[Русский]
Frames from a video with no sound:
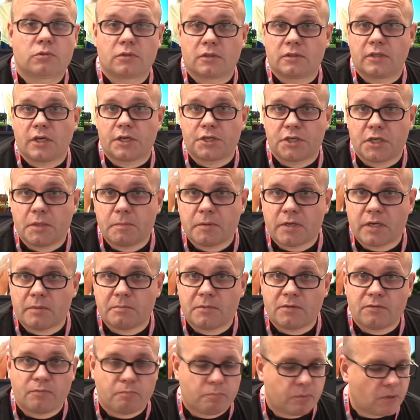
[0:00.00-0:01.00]
над
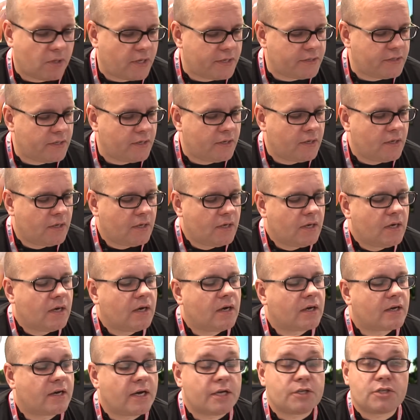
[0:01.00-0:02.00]
ошибками в плане
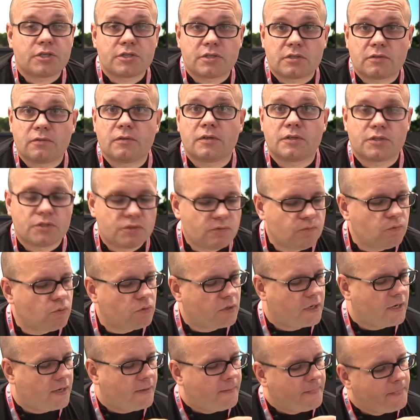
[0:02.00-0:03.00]
а, качества
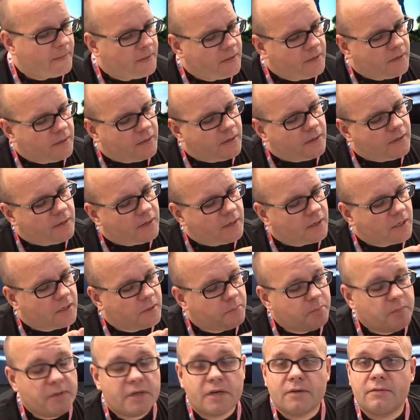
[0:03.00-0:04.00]
звука. А,
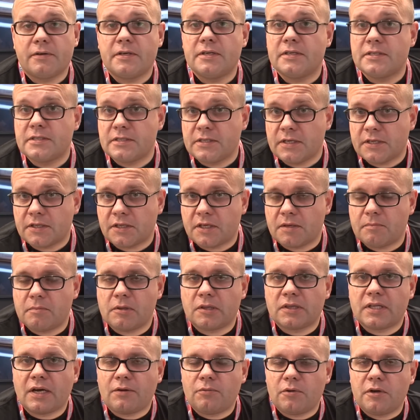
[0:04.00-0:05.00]
первой зетки
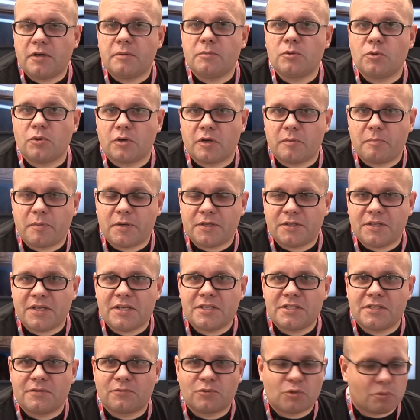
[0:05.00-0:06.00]
было довольно много
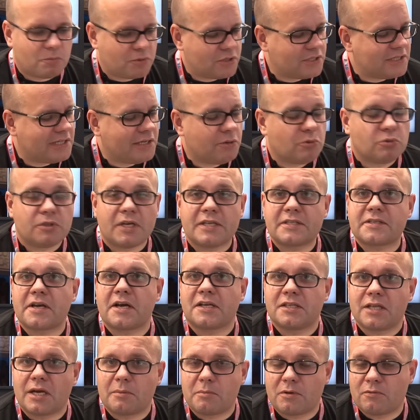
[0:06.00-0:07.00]
претензий, в том числе и у нас,
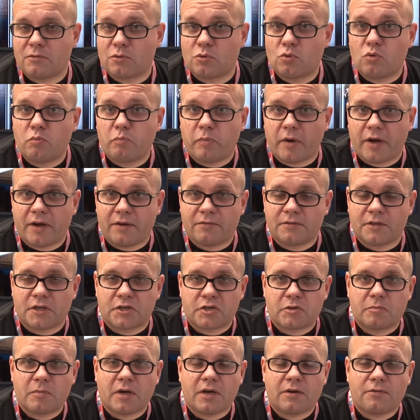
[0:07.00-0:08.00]
когда мы его купали в
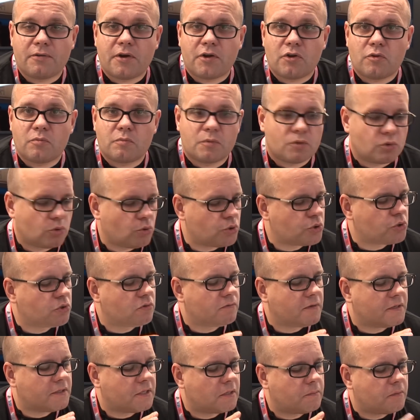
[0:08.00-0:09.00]
нашем аквариуме, то,
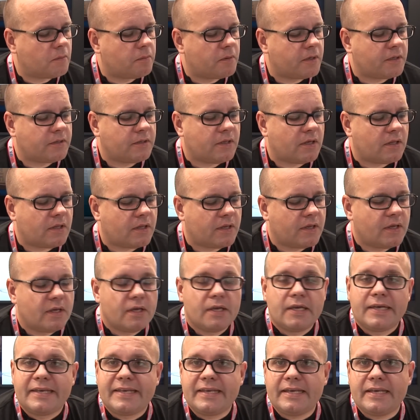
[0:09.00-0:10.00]
что вода попадала,
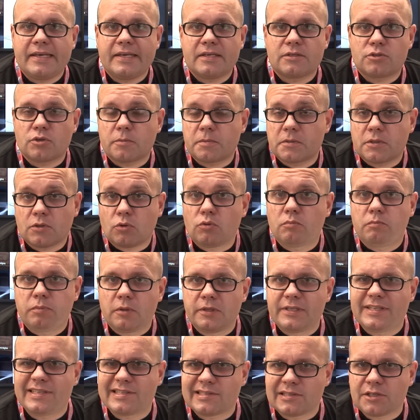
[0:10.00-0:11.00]
и, собственно, он
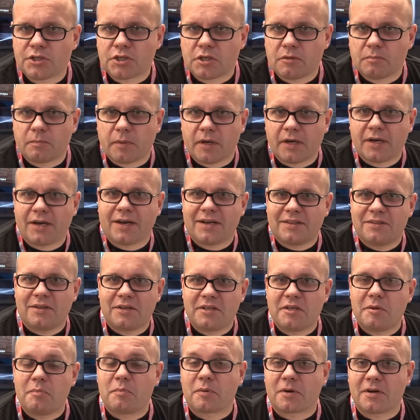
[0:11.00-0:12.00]
был не слышен, пока она
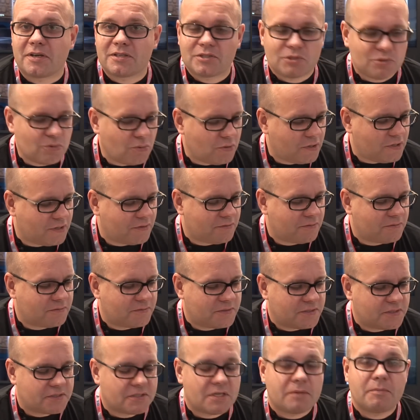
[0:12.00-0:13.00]
не просохла в
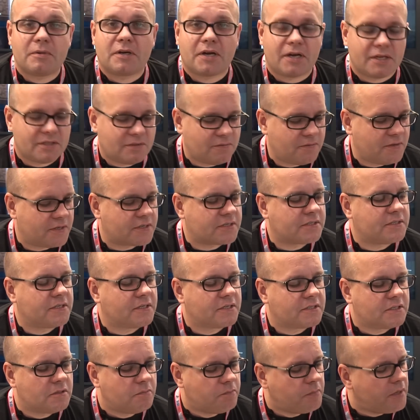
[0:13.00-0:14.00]
этих самых
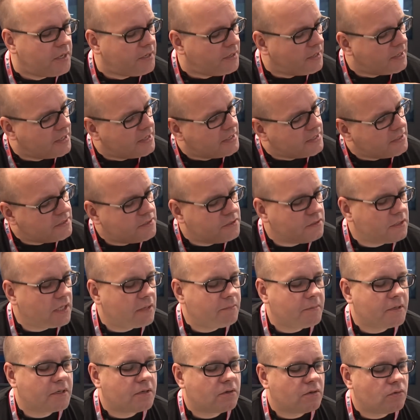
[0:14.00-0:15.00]
отверстиях. Теперь
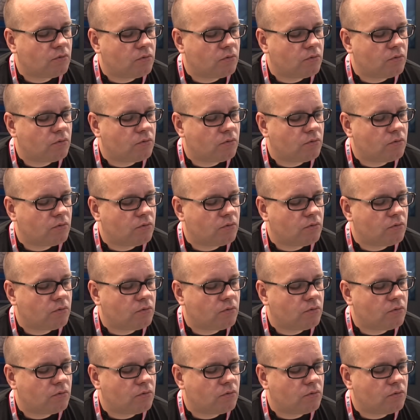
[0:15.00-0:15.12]
динамик